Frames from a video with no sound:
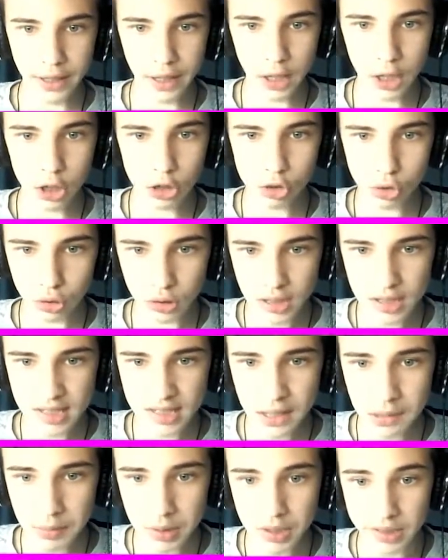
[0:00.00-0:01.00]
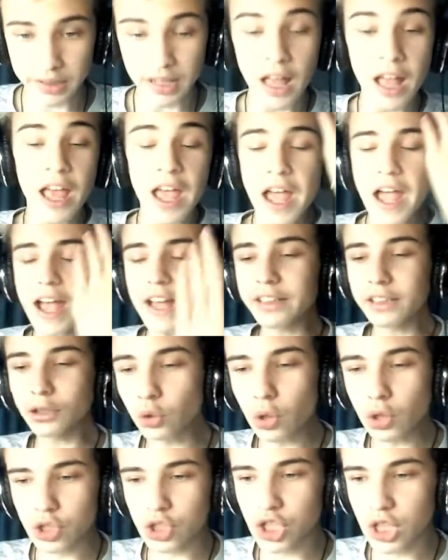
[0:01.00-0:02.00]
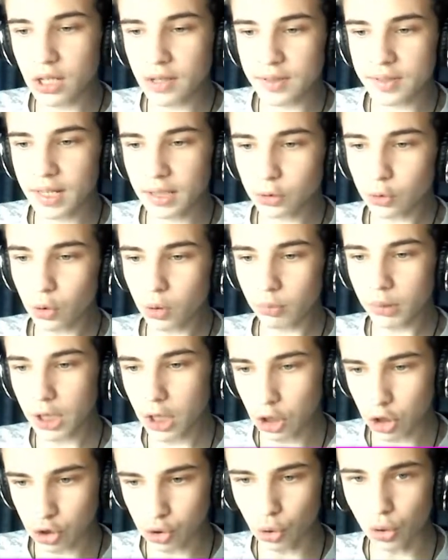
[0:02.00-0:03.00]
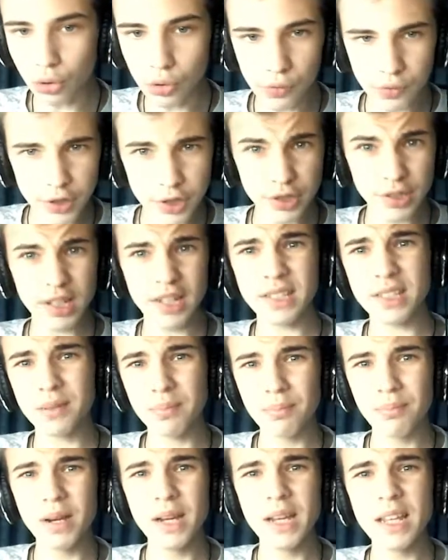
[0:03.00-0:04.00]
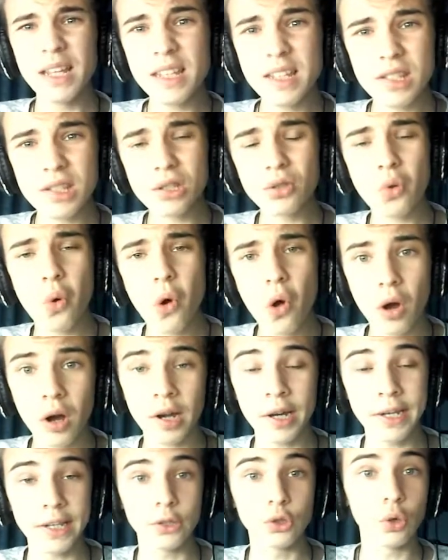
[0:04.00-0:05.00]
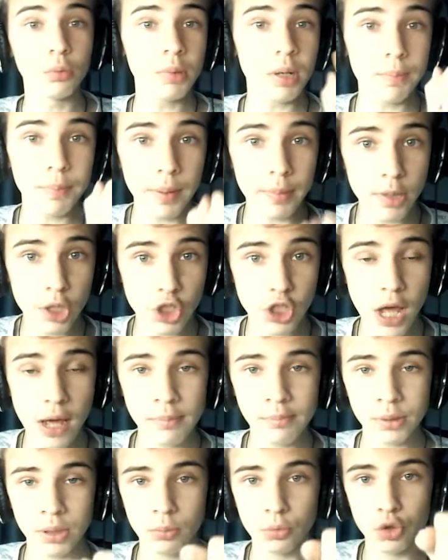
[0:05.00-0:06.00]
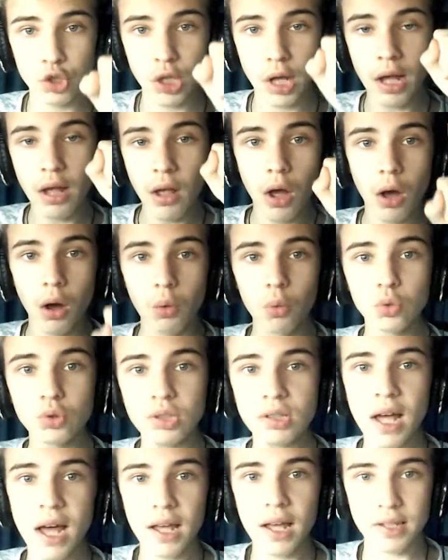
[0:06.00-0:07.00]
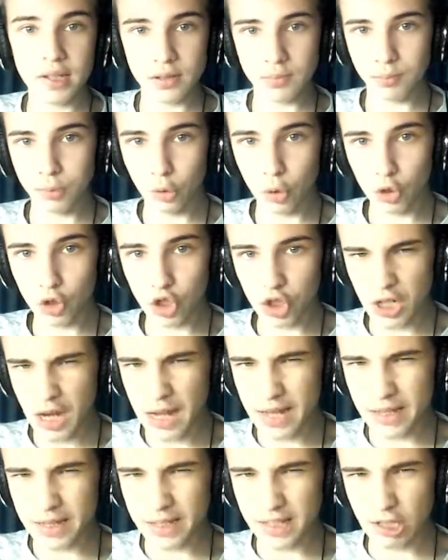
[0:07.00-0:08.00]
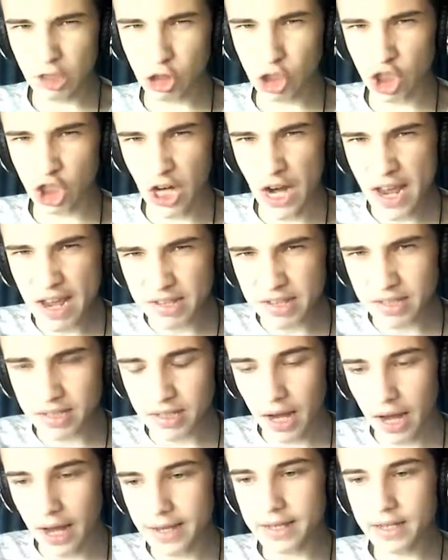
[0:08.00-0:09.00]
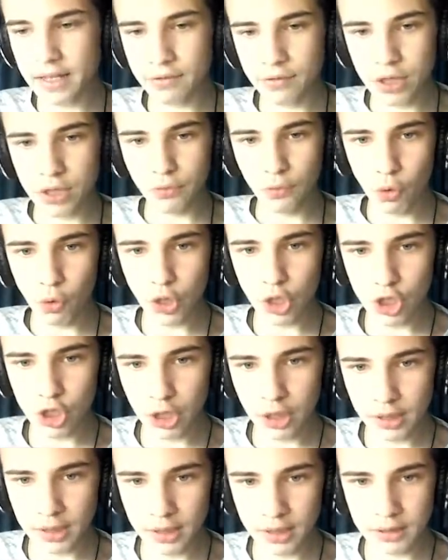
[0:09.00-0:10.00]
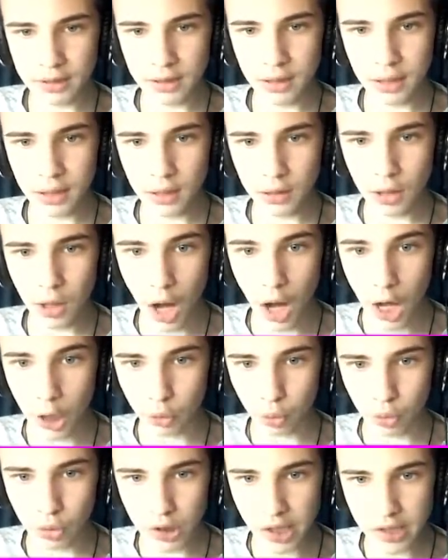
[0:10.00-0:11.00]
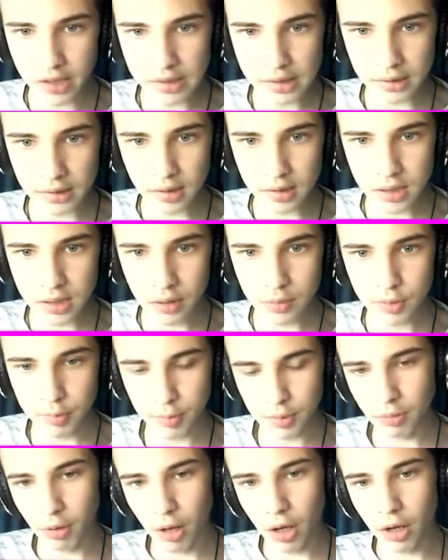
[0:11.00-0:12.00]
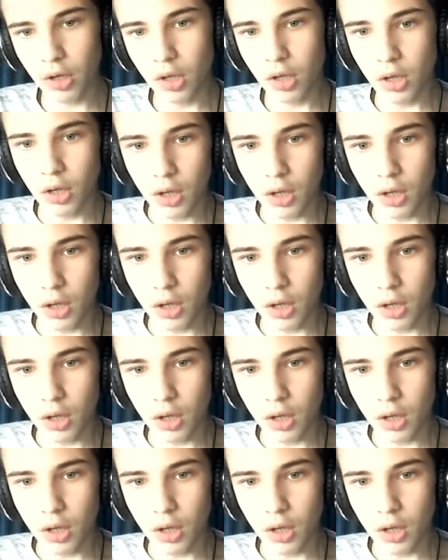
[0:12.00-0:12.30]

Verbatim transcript: Хорошо, Т-70. Это тот чел, с которым я шел, но в результате мы сдохли. Но мы побеждаем, потому что у нас получается 6, а их всего лишь каких-то... А, тут несколько Т-70, понимаю.